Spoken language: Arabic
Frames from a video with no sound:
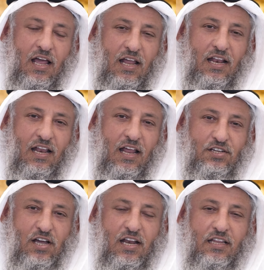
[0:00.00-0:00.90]

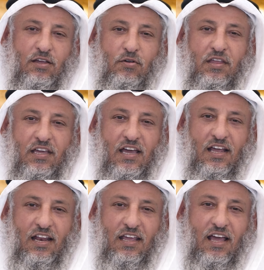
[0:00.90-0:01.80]
الأشياء التي يحذيك
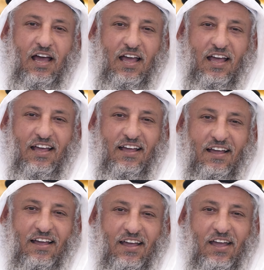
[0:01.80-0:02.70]
إياها
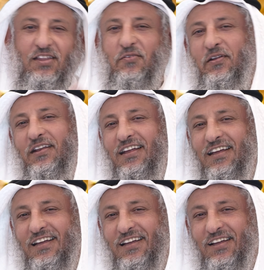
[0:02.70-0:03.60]
غير طبعا
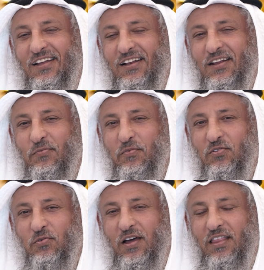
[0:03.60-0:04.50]

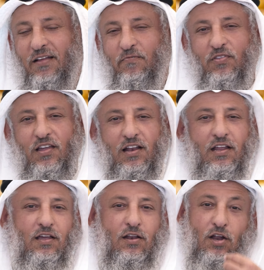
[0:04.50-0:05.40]
المسك وهذا اللي
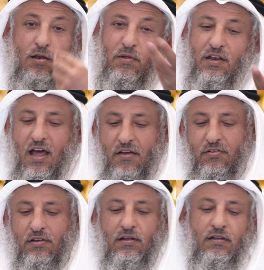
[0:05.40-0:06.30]
هي العلم
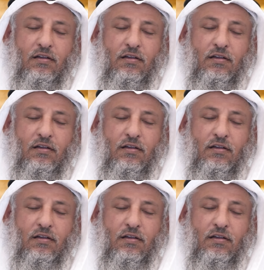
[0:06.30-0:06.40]
النافع